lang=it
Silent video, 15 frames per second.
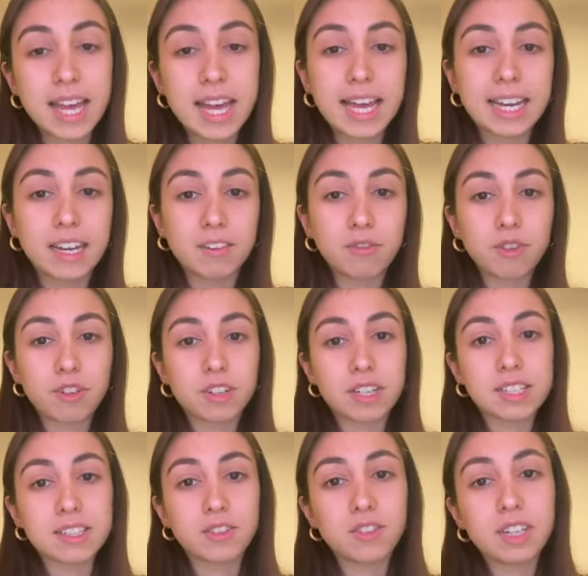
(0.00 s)
Lavoro nel
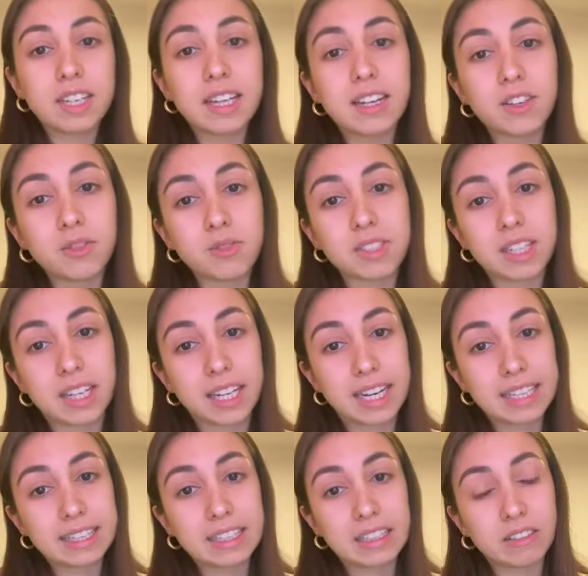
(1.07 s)
settore delle industrie
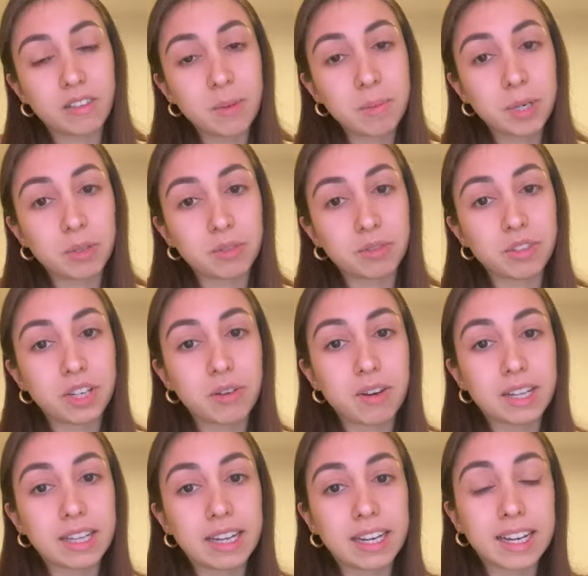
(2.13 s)
creative per quanto
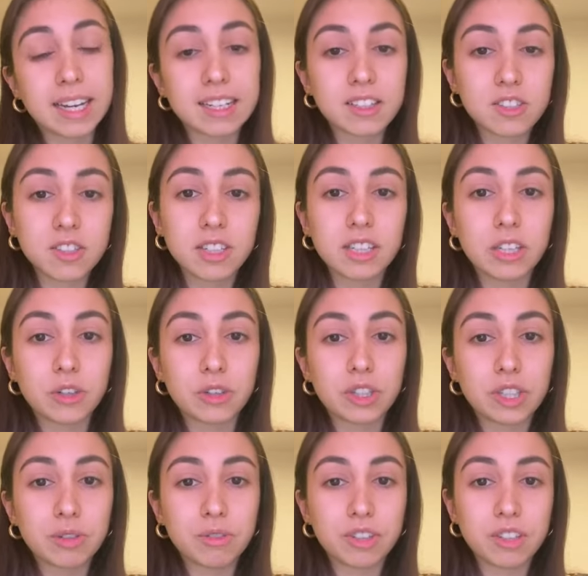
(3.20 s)
riguarda la creazione di
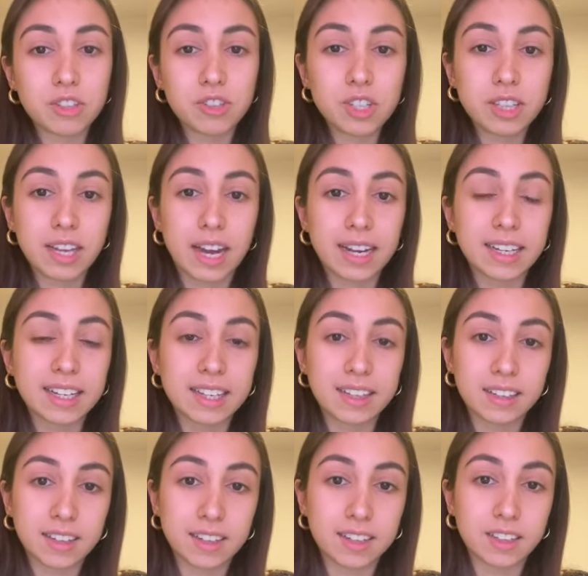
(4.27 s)
contenuti digitali e
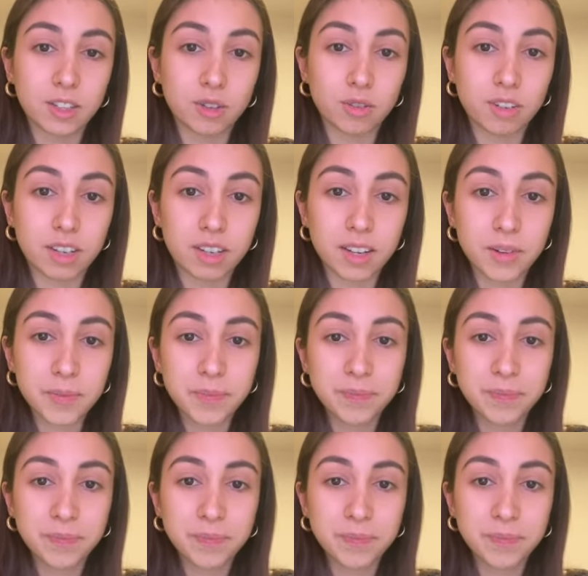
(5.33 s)
nell'editoria.